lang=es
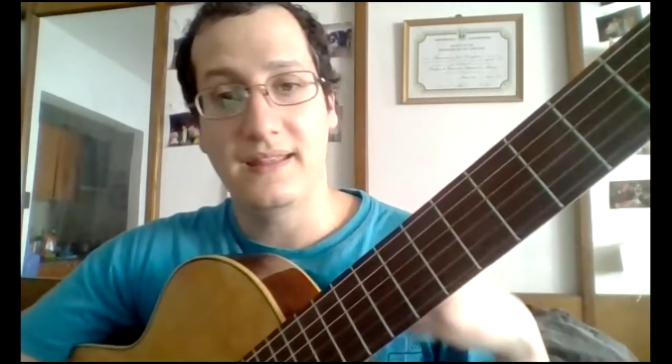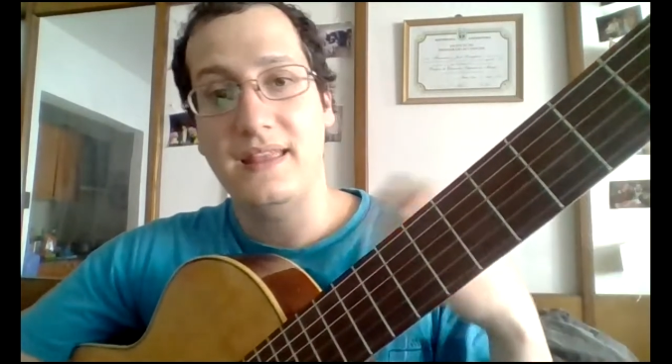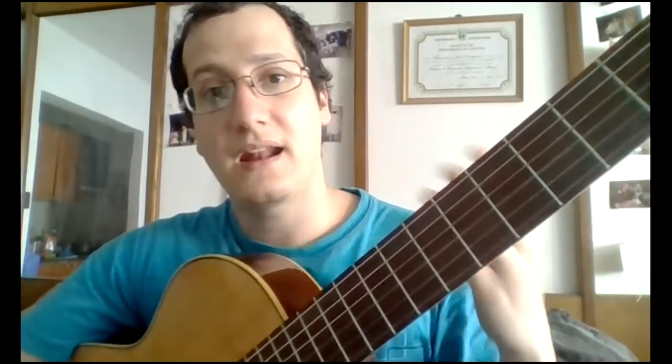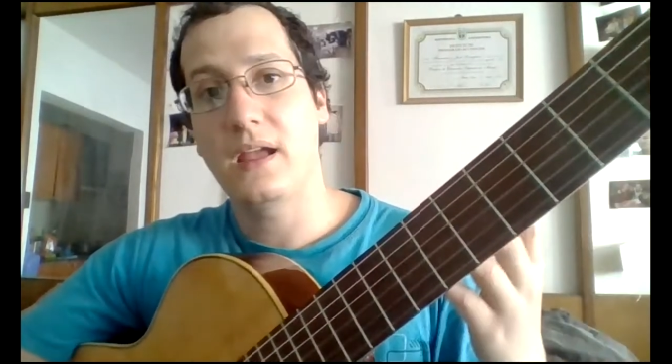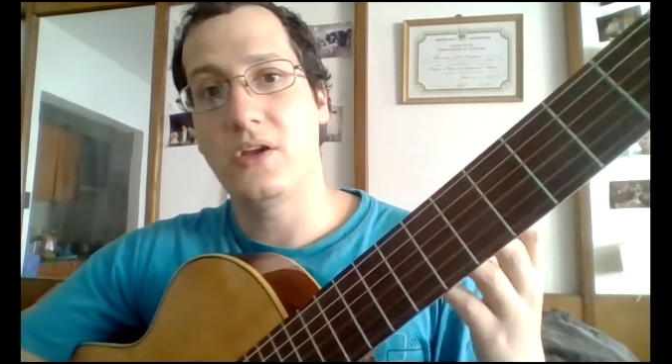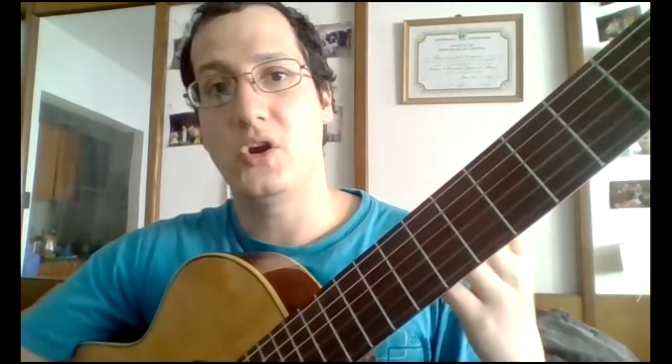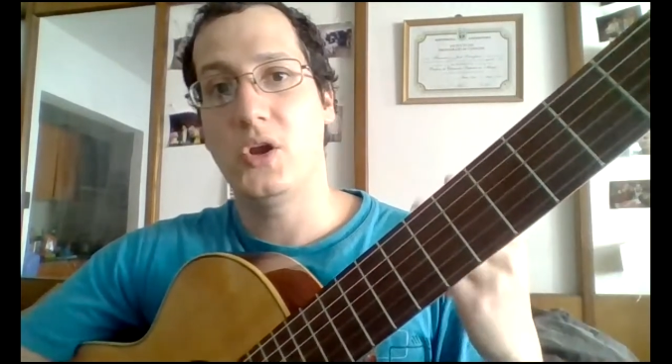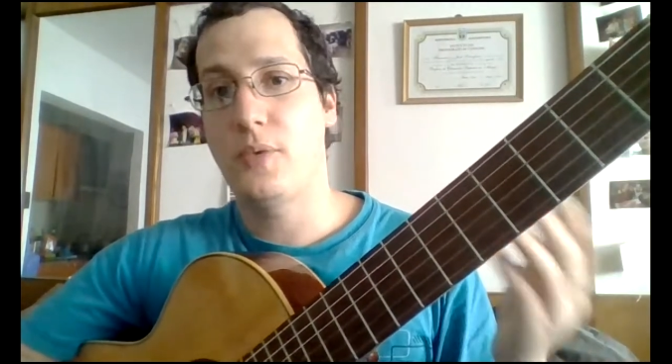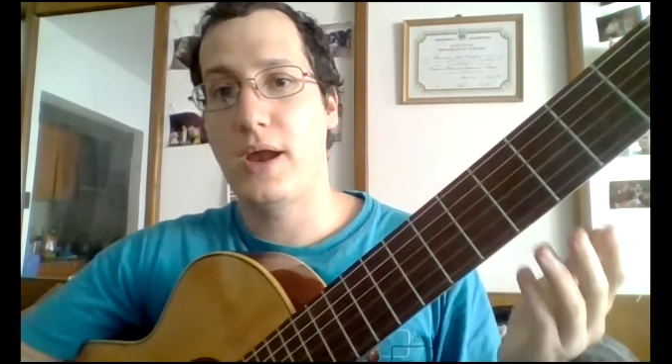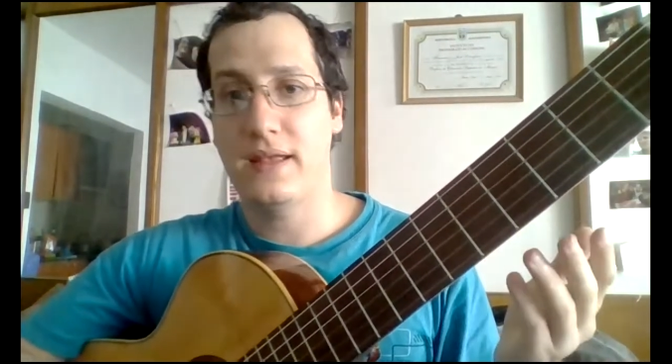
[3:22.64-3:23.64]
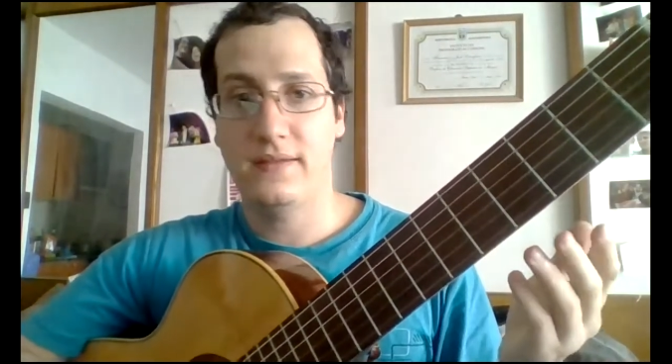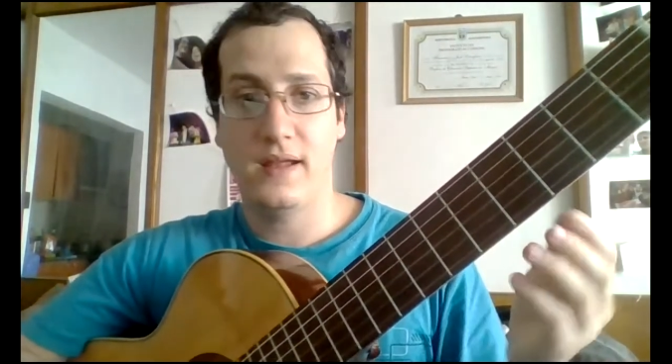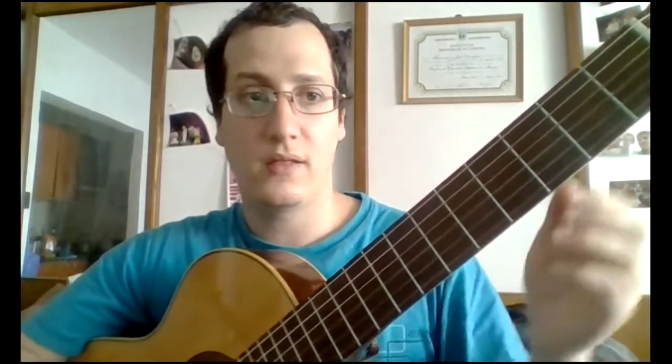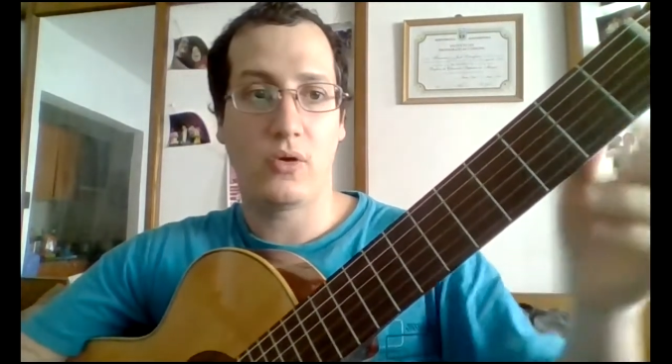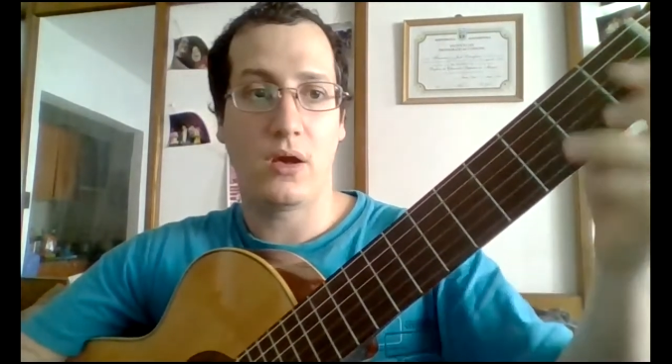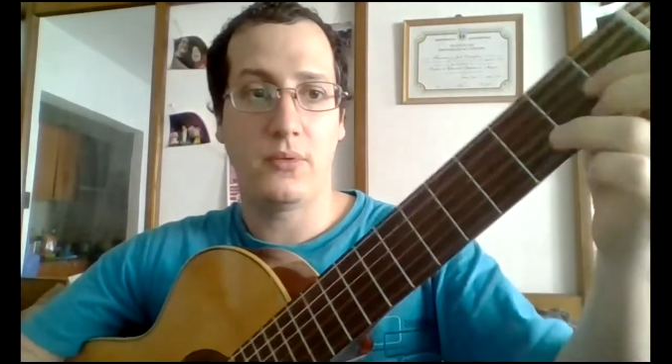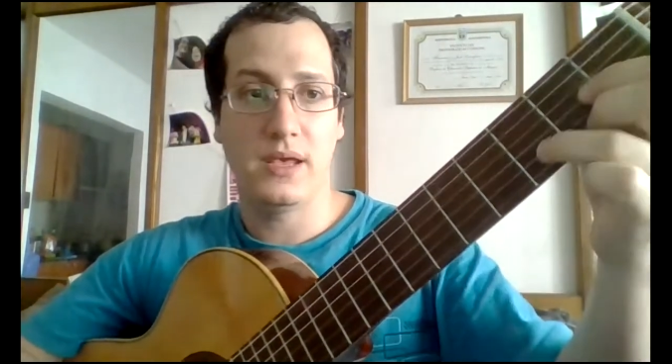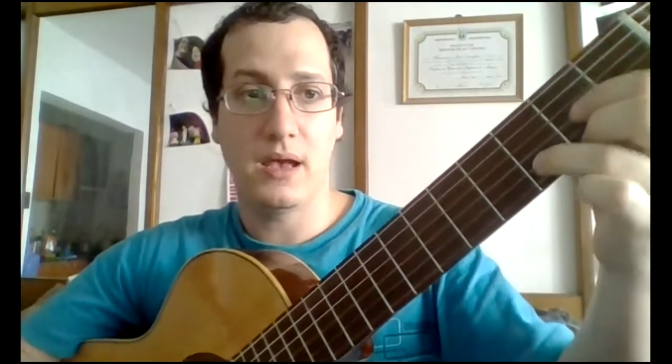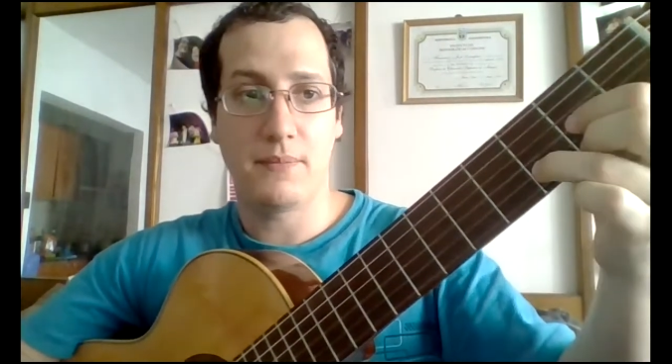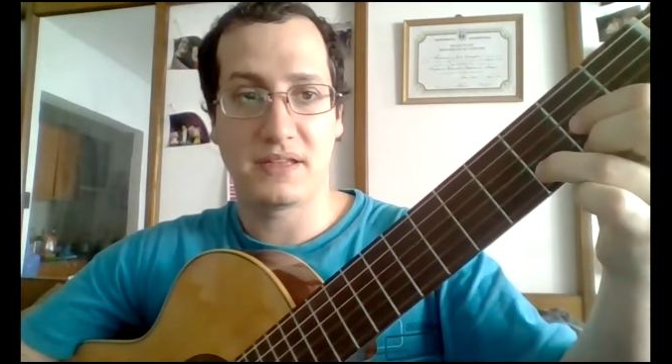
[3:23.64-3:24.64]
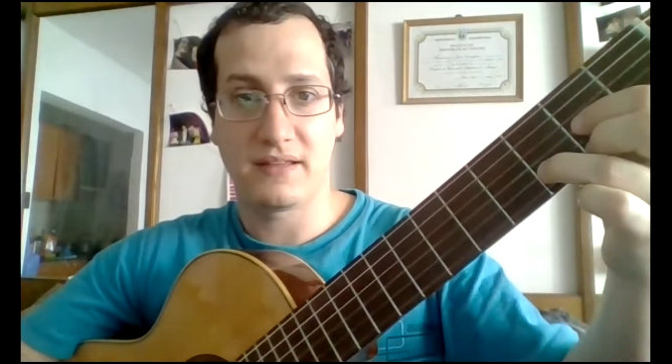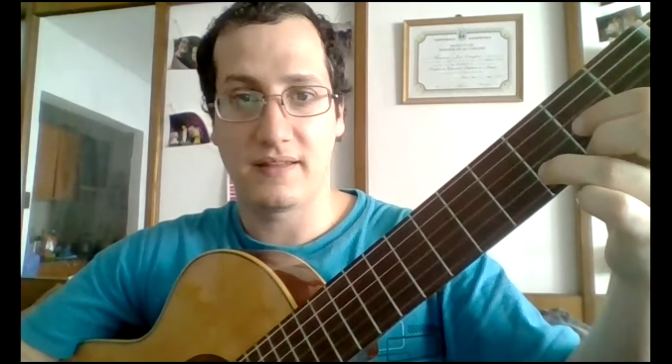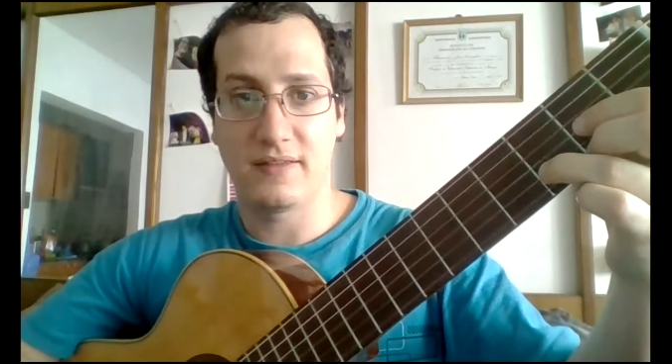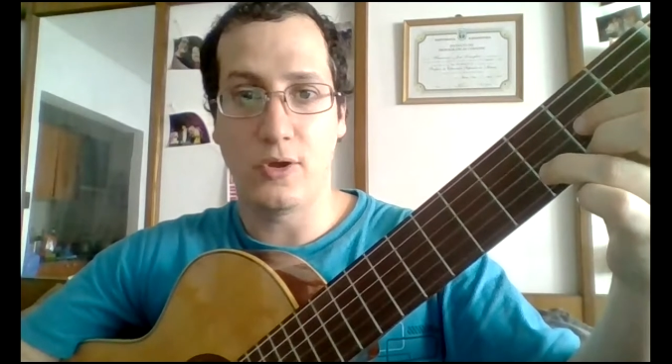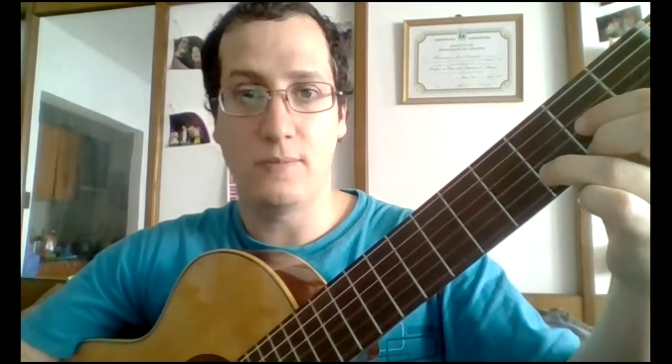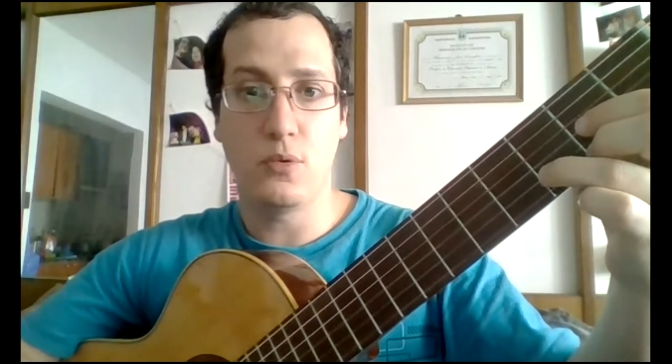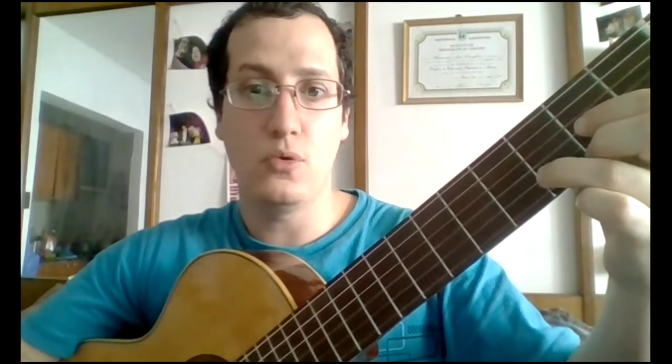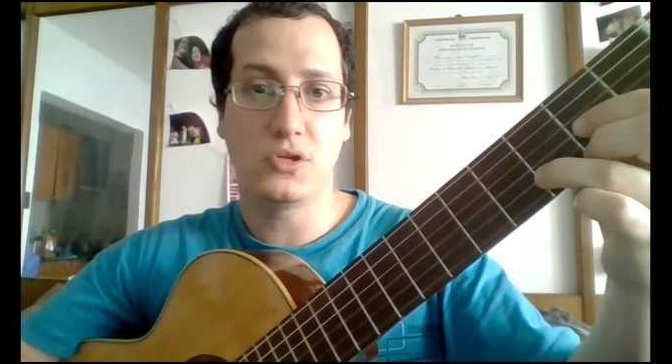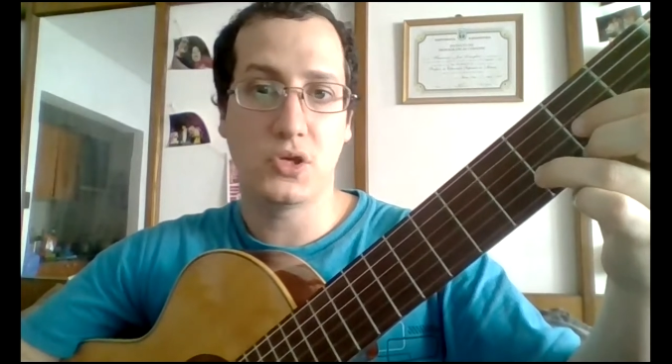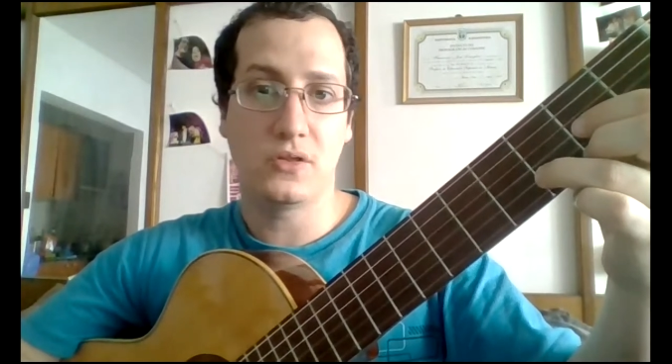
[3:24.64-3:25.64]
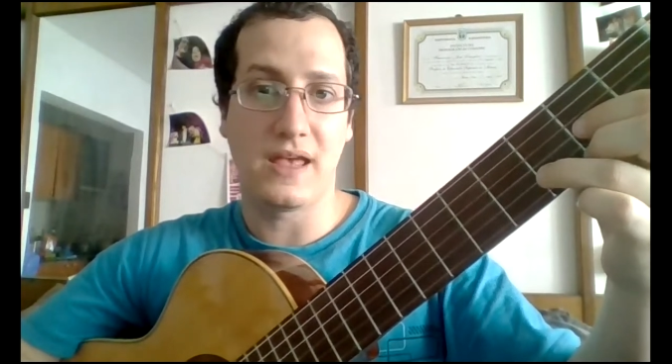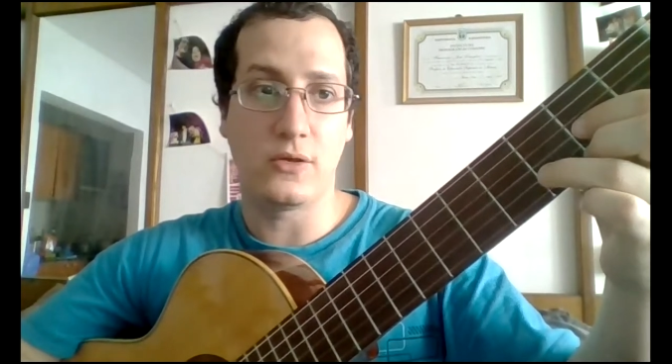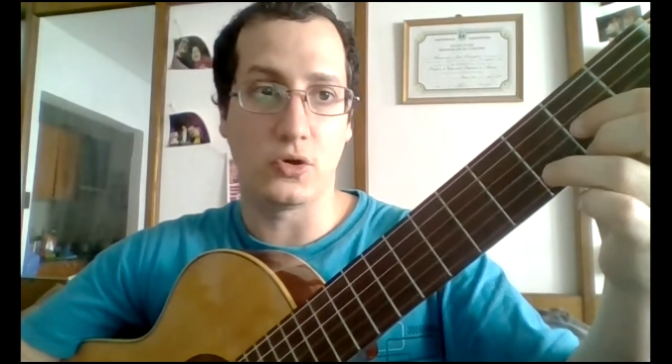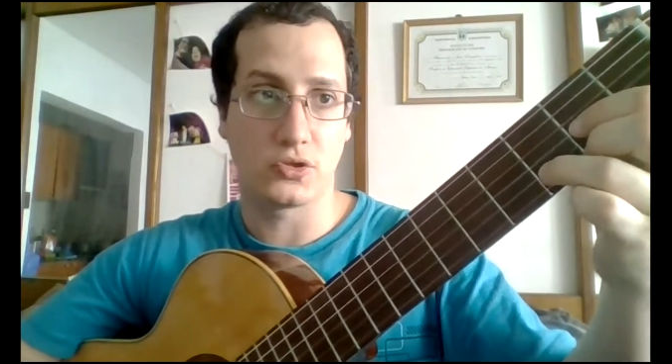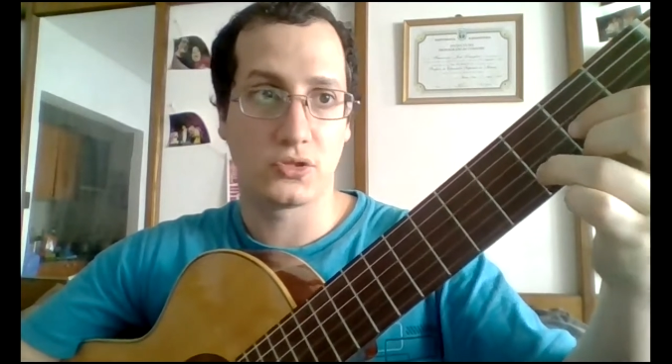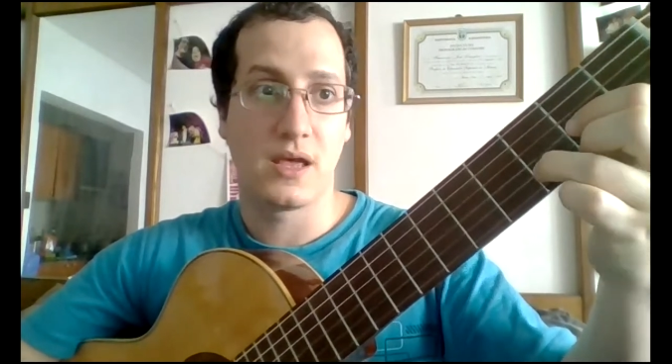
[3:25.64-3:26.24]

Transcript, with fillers: este rasgueo no lo pueden hacer todavía, vayan haciendo el pulso de a dos.